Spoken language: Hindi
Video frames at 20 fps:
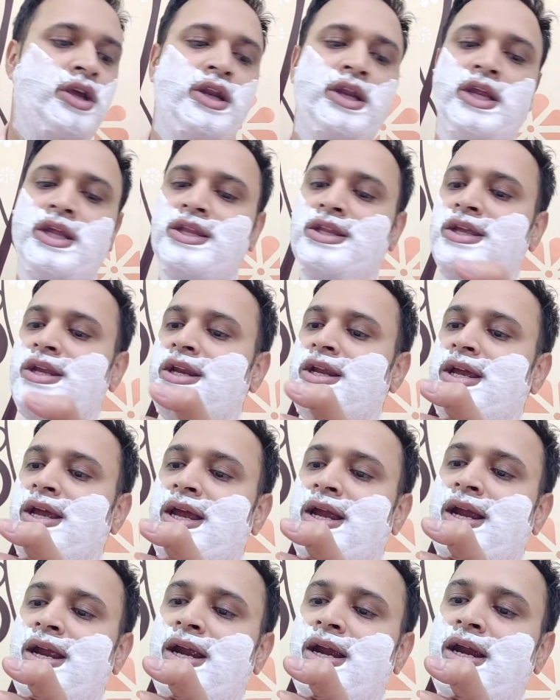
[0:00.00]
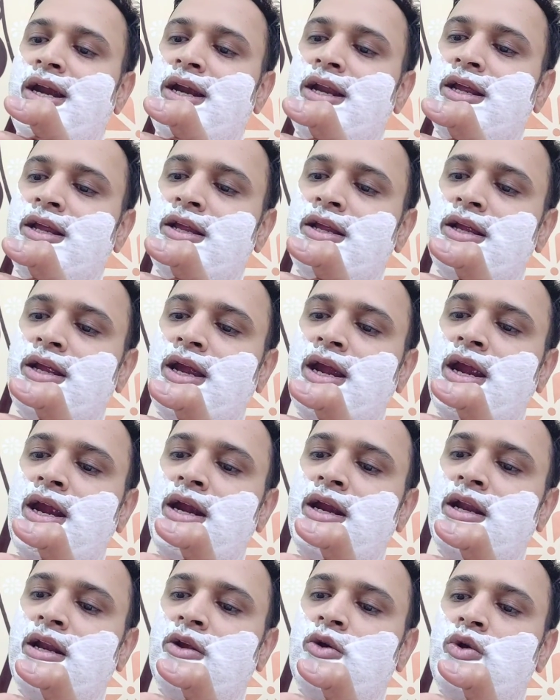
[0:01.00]
द रेजर हेड
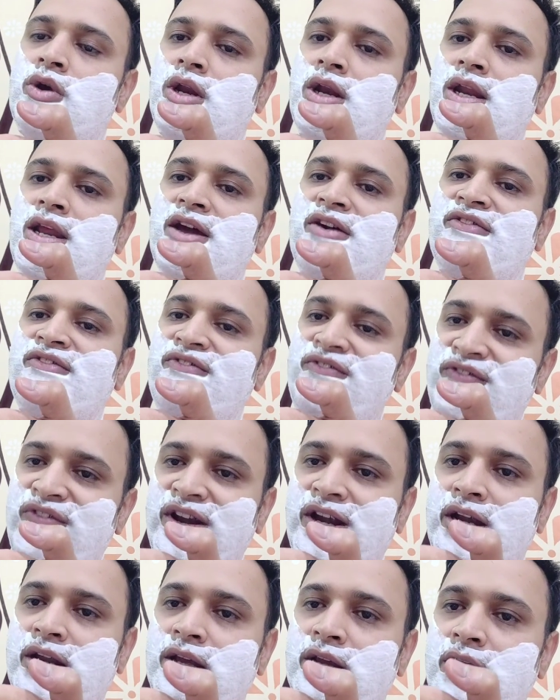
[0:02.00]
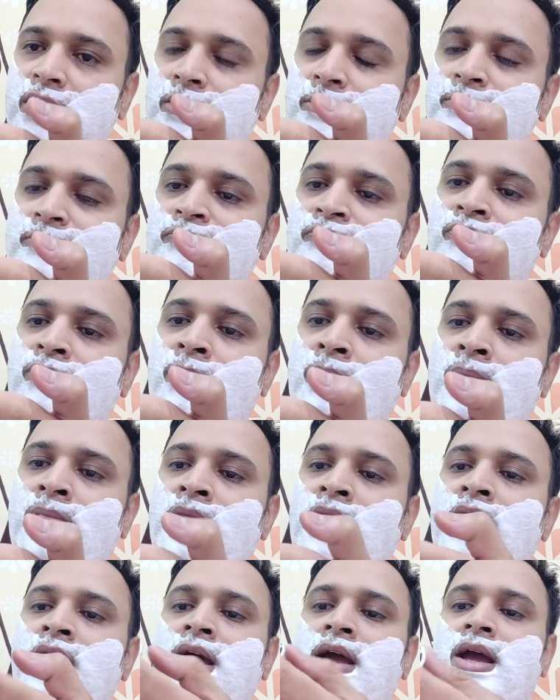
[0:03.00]
हैंडल को कर लिया फिट
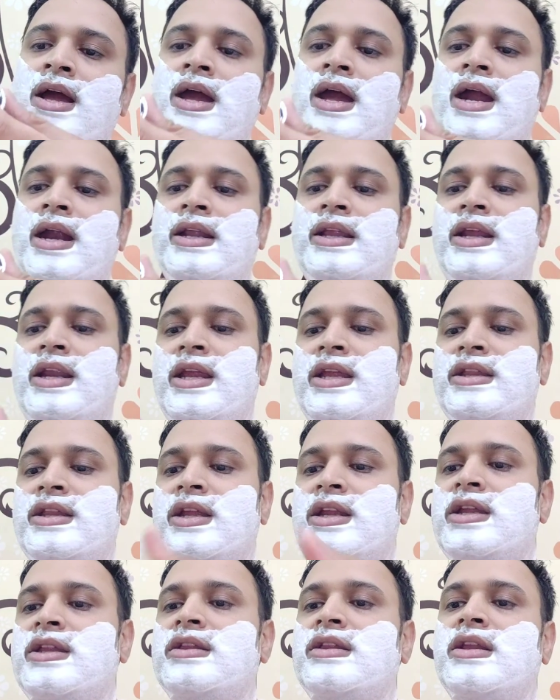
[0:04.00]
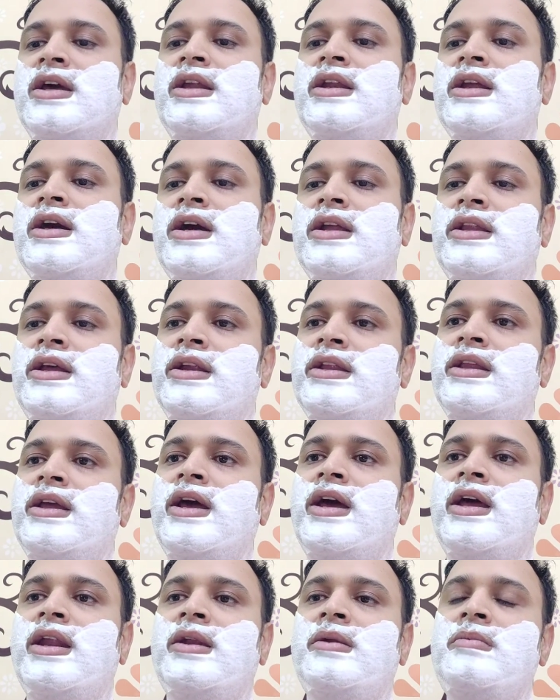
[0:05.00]
एंड द रेजर इज नन अदर
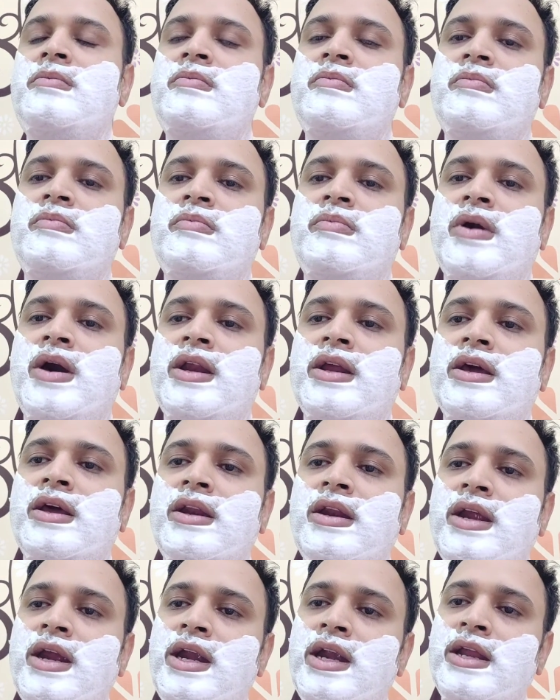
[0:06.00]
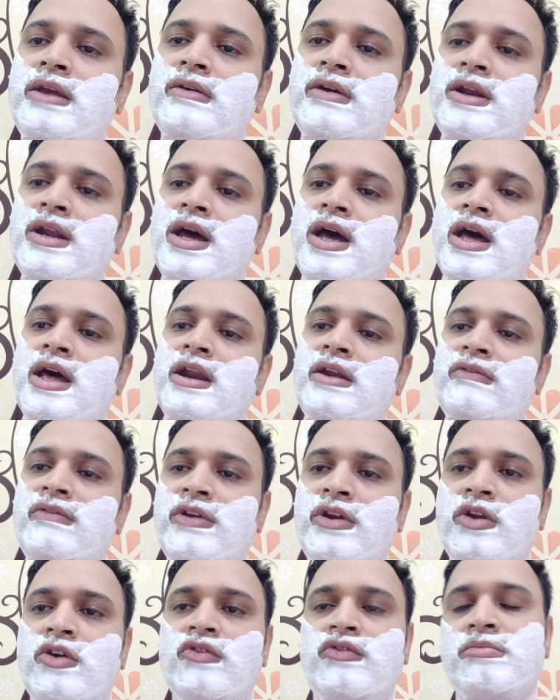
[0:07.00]
देन पार्कर 91 आर
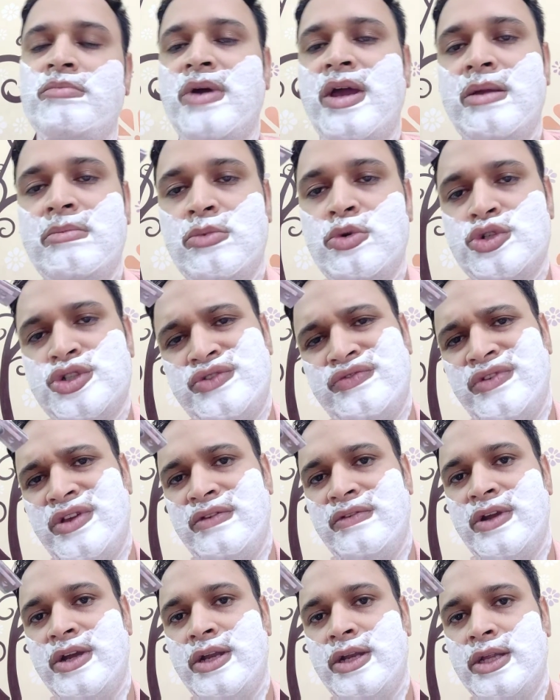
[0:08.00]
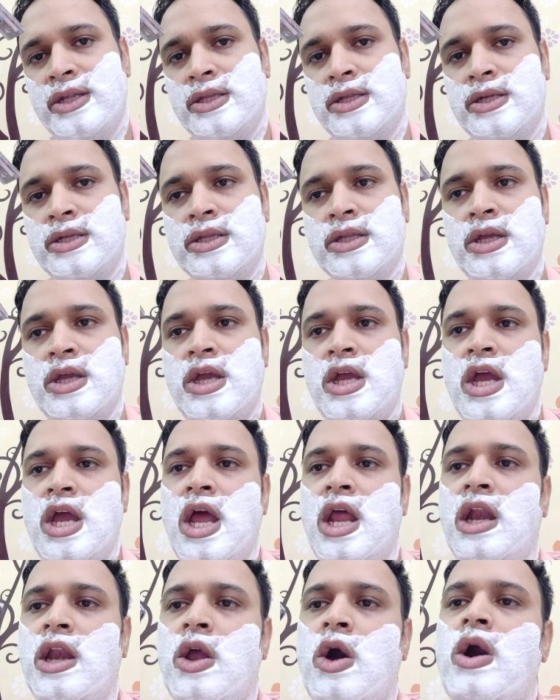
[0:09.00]
वन ऑफ माय मोस्ट फेवरेट रेजर्स
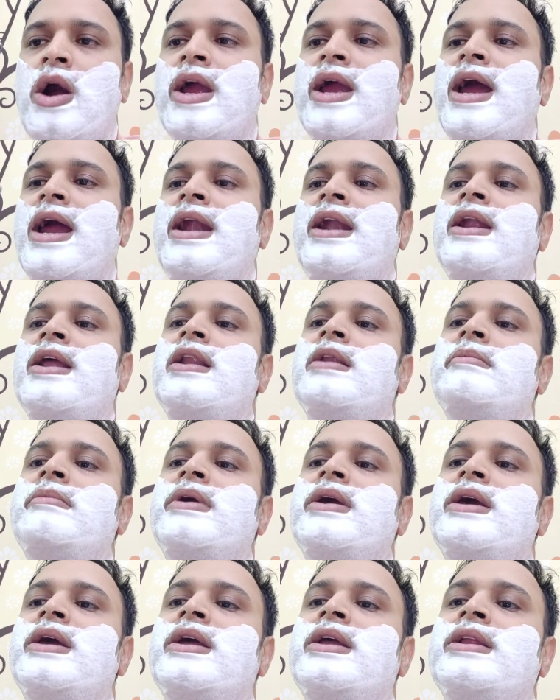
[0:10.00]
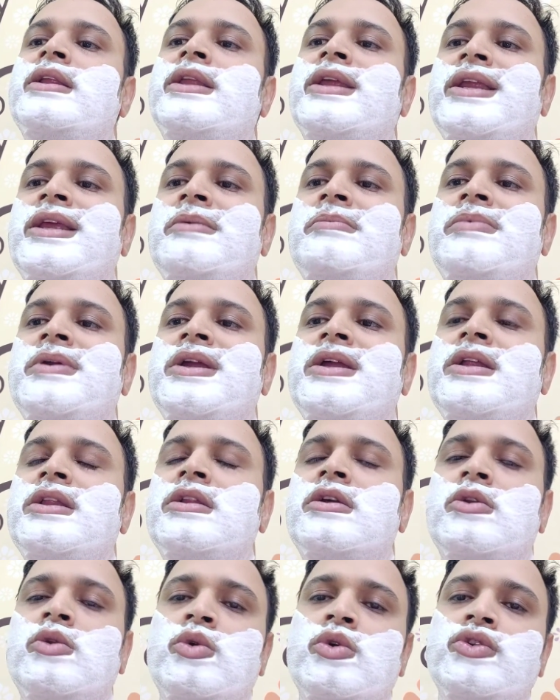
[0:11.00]
लॉन्ग हैंडल में थ्री
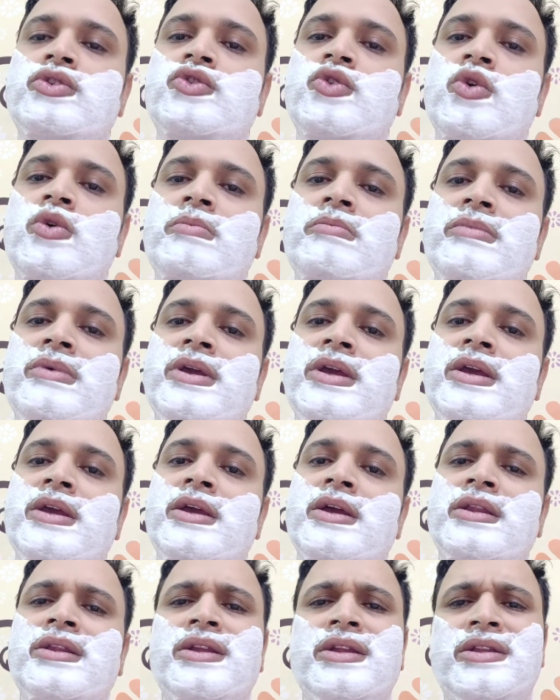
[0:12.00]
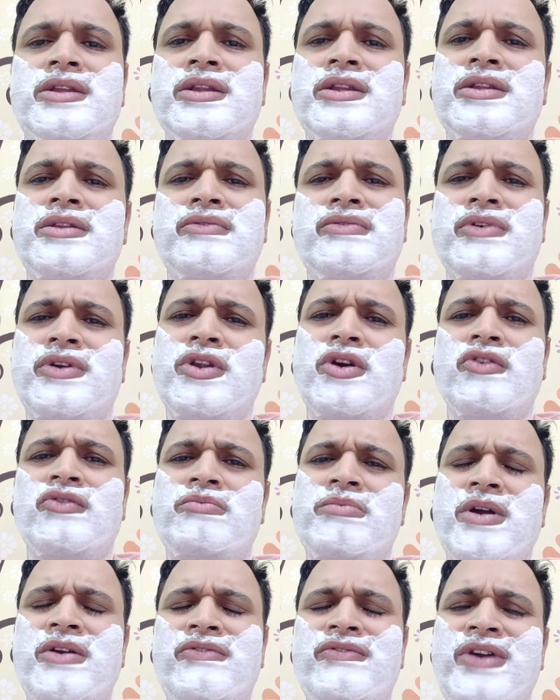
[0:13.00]
पीस क्लोज कोम में दिस इज वन
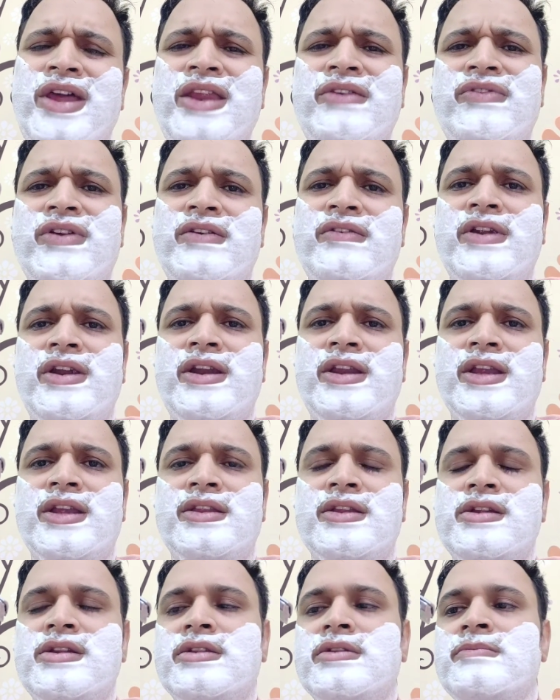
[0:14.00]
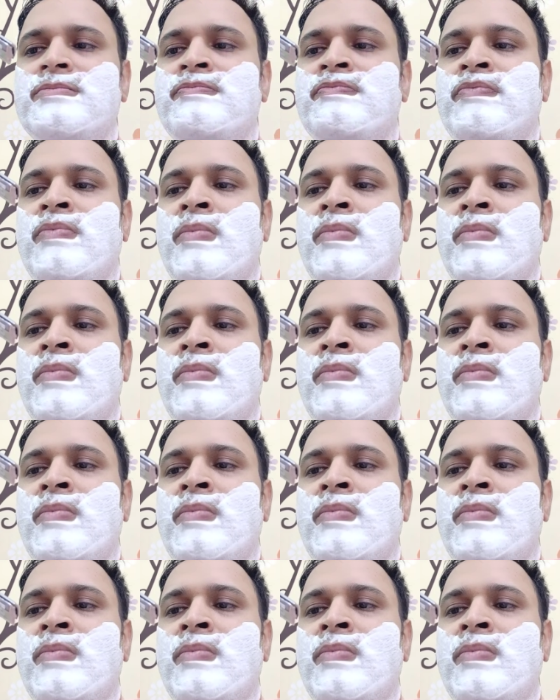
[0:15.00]
ऑफ माय वेरी फेवरेट रेजर्स